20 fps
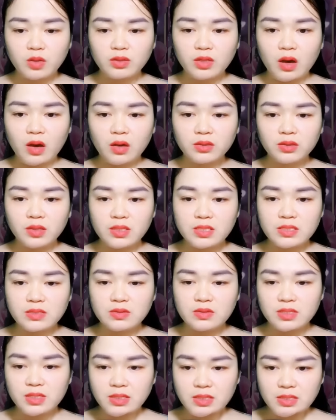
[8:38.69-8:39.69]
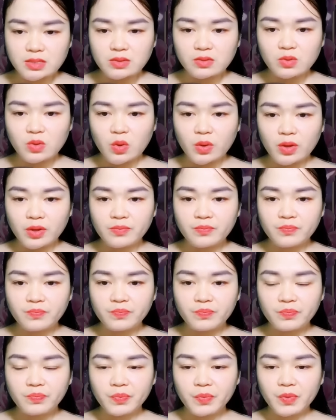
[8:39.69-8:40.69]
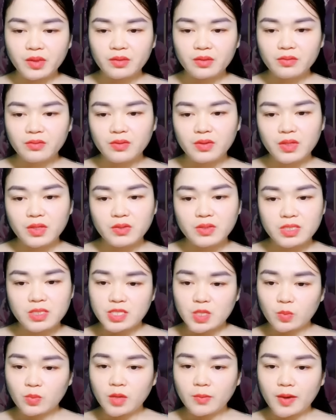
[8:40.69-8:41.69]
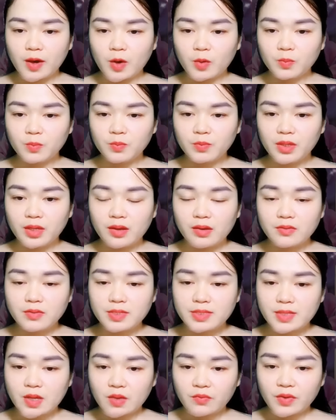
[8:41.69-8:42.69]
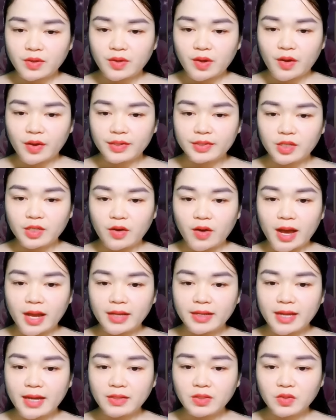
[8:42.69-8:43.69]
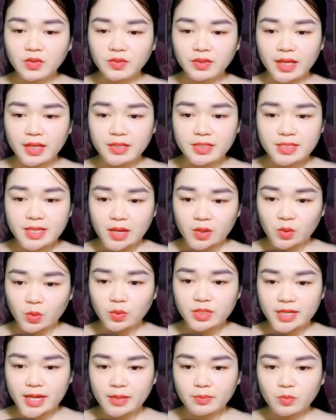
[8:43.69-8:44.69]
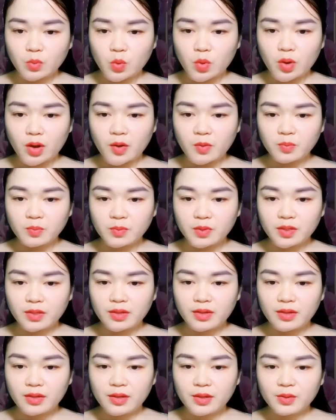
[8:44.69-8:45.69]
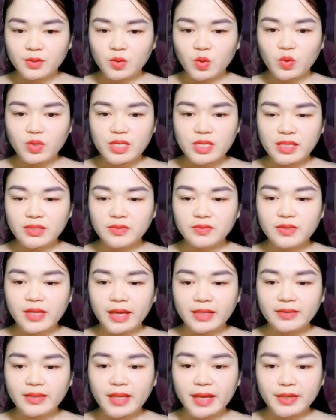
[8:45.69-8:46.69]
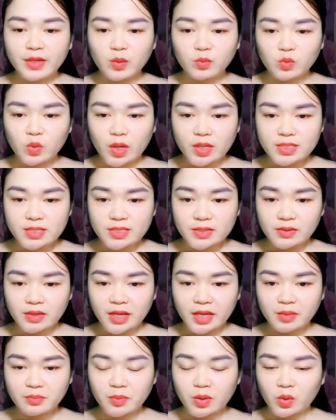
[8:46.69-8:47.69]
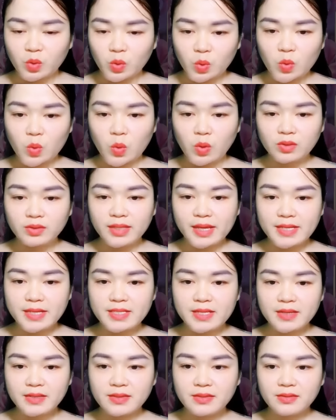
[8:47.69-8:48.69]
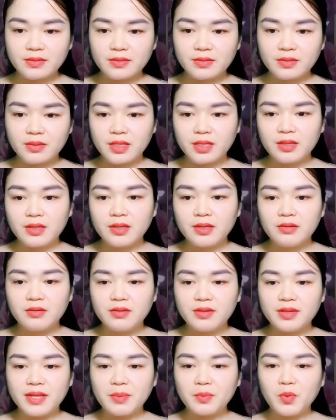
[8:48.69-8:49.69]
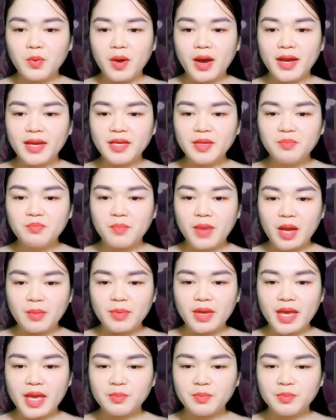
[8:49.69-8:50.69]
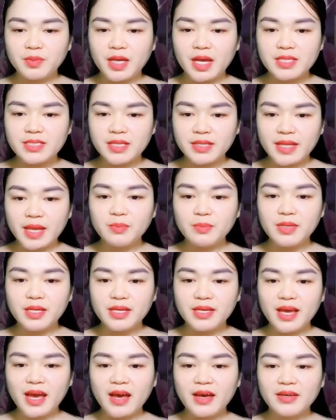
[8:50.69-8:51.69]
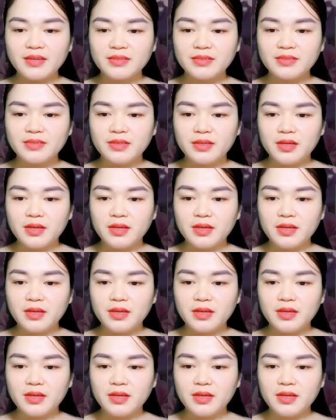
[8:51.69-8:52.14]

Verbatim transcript: Bọn họ thật sự rất xứng đôi. Trong lớp học, giáo viên hỏi có ai đã từng đến Yalusinbu không? Cô nhìn những cánh tay đồng loạt giơ lên mà luống cuống tay chân. Năm ngoái, ba mẹ em đã dẫn em đi ạ.